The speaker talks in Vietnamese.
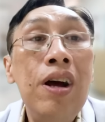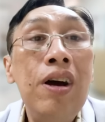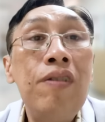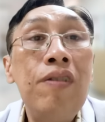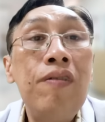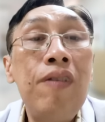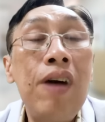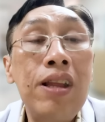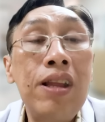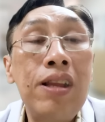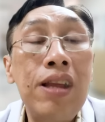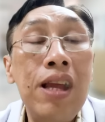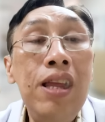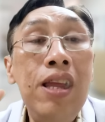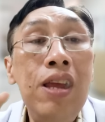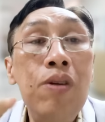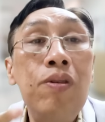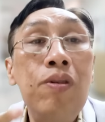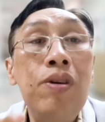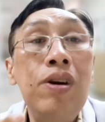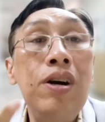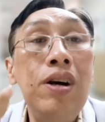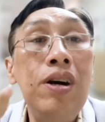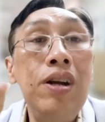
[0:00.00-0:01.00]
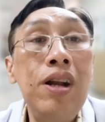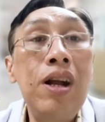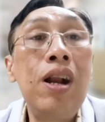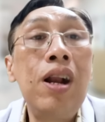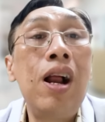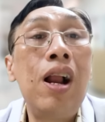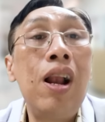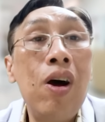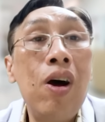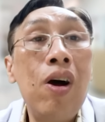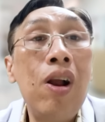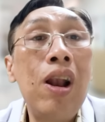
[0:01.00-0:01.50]
và sẽ nhiều người rất
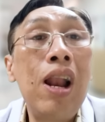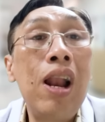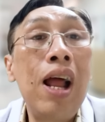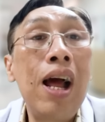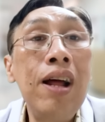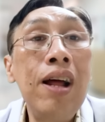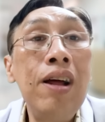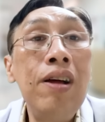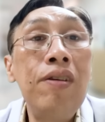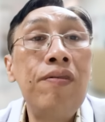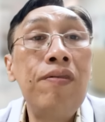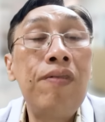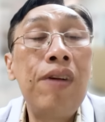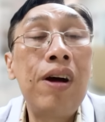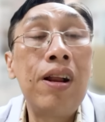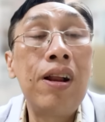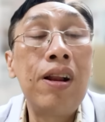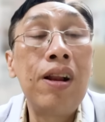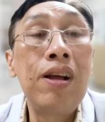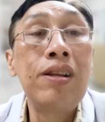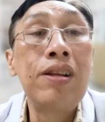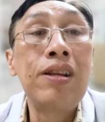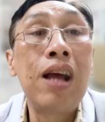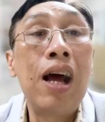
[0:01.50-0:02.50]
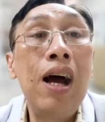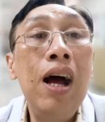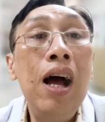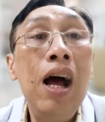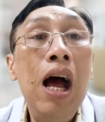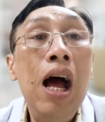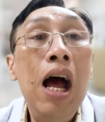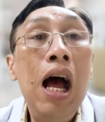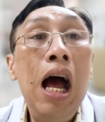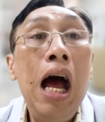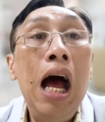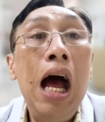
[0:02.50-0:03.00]
là lo lắng và à, dạ,
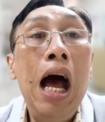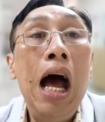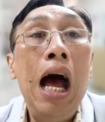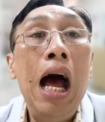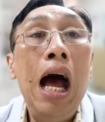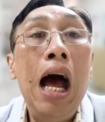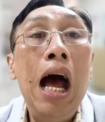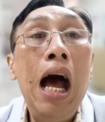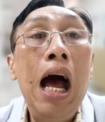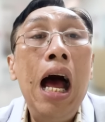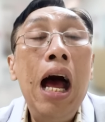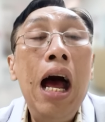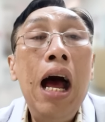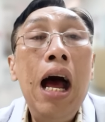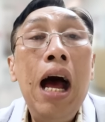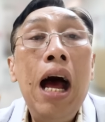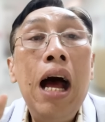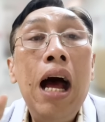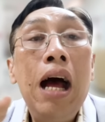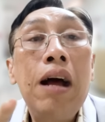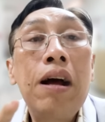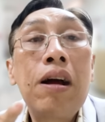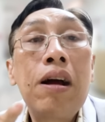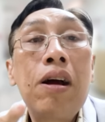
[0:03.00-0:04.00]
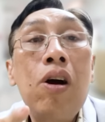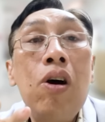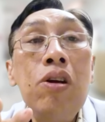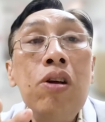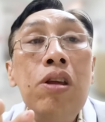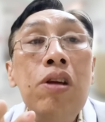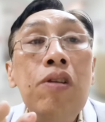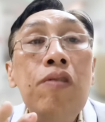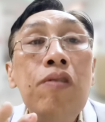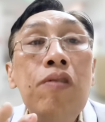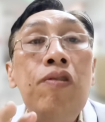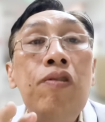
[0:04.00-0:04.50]
à, à, có
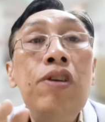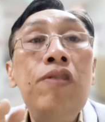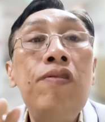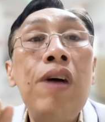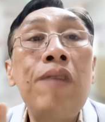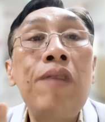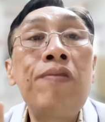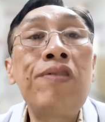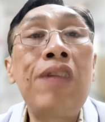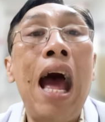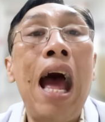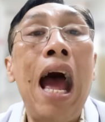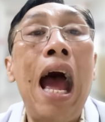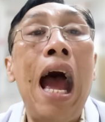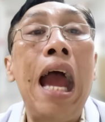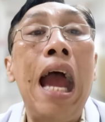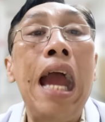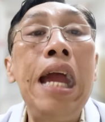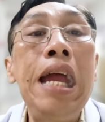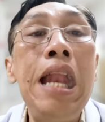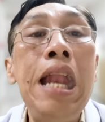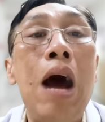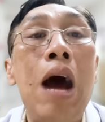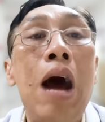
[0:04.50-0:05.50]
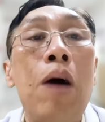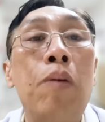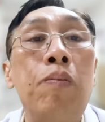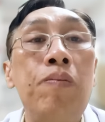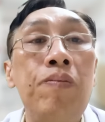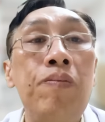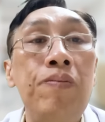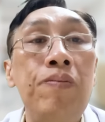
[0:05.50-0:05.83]
những phương pháp thải độc